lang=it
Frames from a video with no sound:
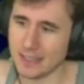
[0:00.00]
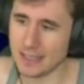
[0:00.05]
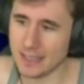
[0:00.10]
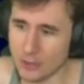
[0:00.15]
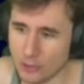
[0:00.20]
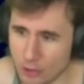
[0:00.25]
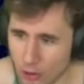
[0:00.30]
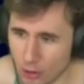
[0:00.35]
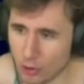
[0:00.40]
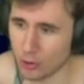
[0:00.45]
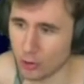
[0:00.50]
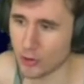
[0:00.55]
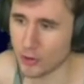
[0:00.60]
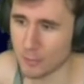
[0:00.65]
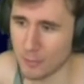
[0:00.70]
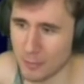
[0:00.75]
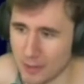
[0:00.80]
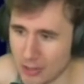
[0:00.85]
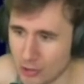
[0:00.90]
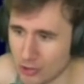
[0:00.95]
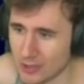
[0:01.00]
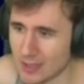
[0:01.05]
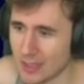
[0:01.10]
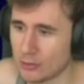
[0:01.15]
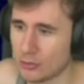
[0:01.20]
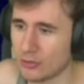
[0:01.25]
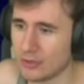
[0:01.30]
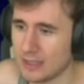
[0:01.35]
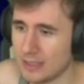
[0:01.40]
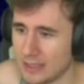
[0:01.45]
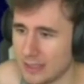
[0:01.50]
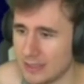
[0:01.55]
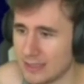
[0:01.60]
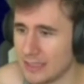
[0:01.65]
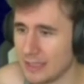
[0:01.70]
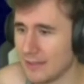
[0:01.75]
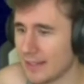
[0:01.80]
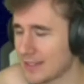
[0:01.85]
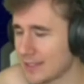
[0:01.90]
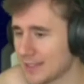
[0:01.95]
il gioco di oggi pomeriggio è stato de-
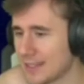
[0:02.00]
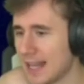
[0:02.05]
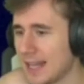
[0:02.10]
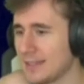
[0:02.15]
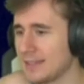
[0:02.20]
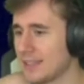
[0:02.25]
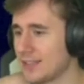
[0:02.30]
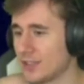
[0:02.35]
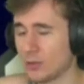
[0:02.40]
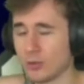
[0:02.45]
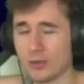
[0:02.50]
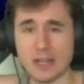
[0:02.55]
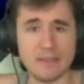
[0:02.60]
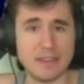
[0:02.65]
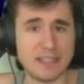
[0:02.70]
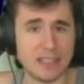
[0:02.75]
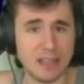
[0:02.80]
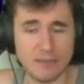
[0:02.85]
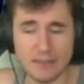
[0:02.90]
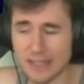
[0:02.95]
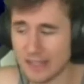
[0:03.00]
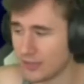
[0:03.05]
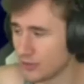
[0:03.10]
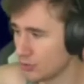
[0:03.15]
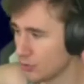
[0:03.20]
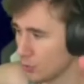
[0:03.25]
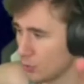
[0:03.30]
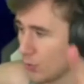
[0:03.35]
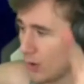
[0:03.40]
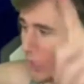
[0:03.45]
devastante. Se non avete visto,